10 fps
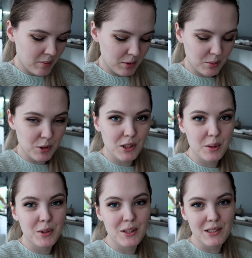потому что
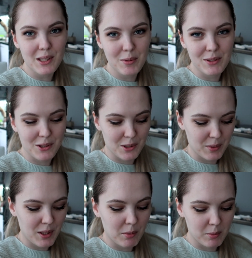ему не терпится,
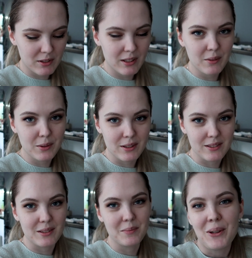чтобы они побыстрее
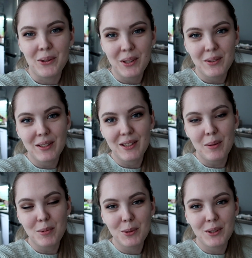выросли. А он говорит,
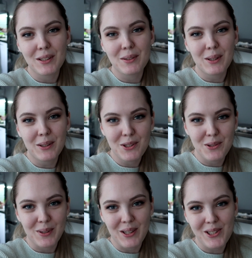я буду как
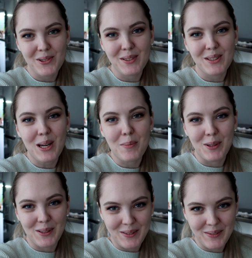Иваныч выращивать
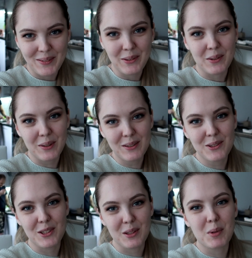яблони. Ну,
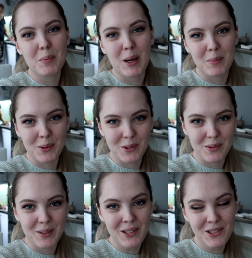Иваныч это мой папа, он
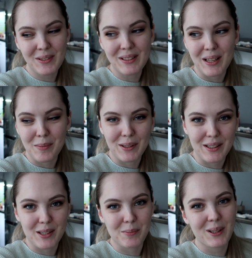же выращивает
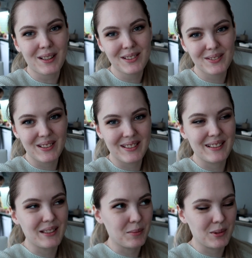яблоки. Я же показывала
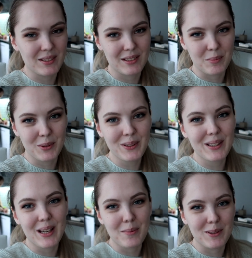летом, у нас там много
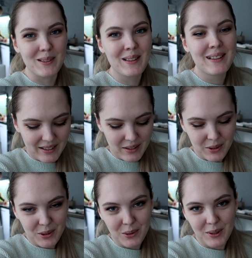яблонь. И
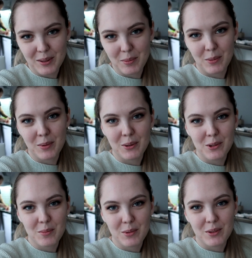вот Коля теперь у меня
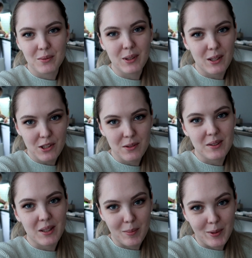тоже будет
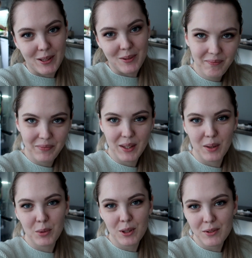выращивать яблоки.
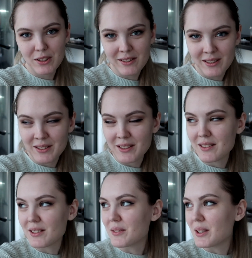Будем все
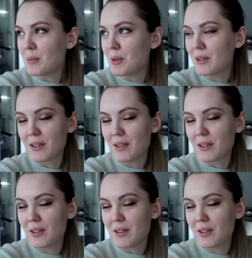следить за твоими